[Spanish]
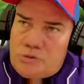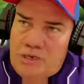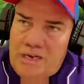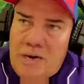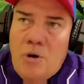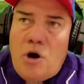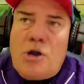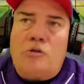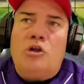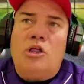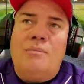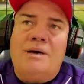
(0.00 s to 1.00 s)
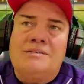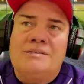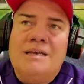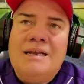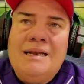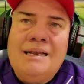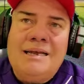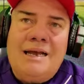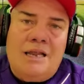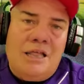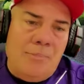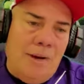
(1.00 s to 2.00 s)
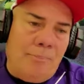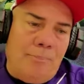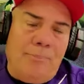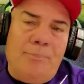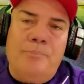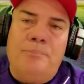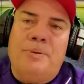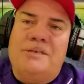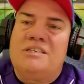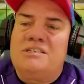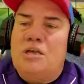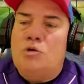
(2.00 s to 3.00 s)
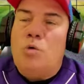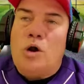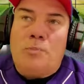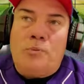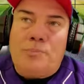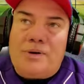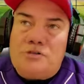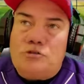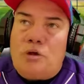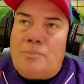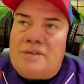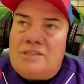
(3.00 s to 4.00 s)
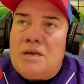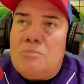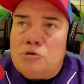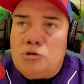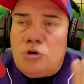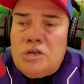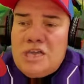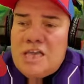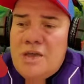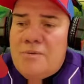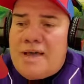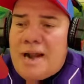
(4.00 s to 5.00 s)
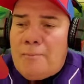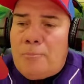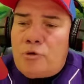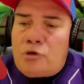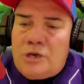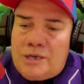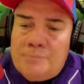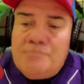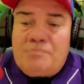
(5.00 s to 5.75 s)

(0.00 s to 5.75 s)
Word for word: Seguiremos ahora con las demás ligas, las demás mm, presencias cubanas por todas partes del mundo y verán por qué.